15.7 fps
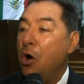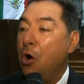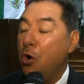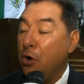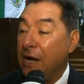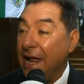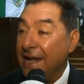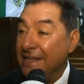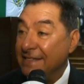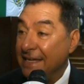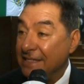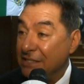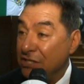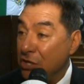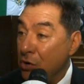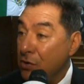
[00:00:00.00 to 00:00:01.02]

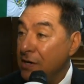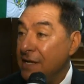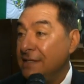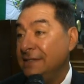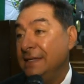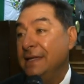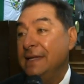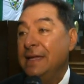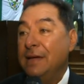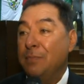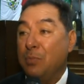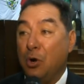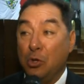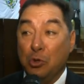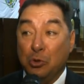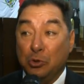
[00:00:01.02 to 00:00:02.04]
organizaciones
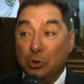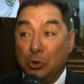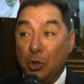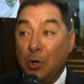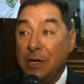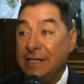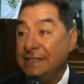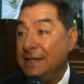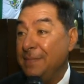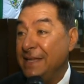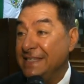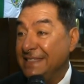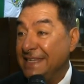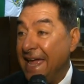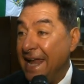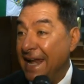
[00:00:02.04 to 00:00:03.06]
productoras de
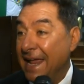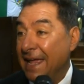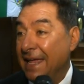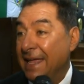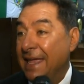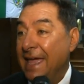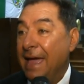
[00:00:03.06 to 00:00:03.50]
manzana.